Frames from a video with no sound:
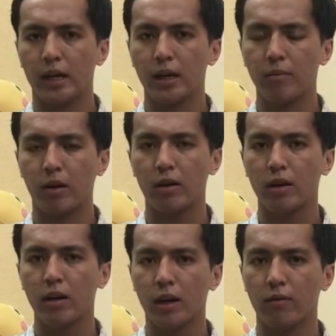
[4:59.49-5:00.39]
khi mà nó
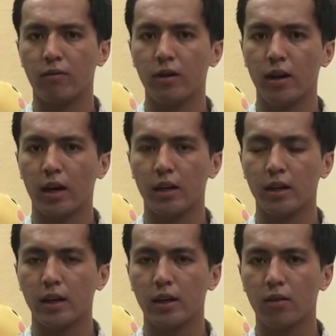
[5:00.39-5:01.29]
kết hợp với lại
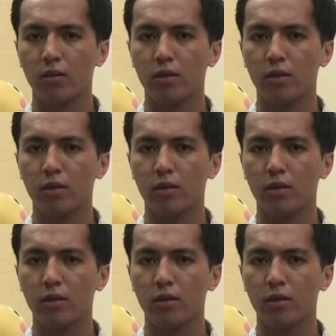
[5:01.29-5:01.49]
những cái nốt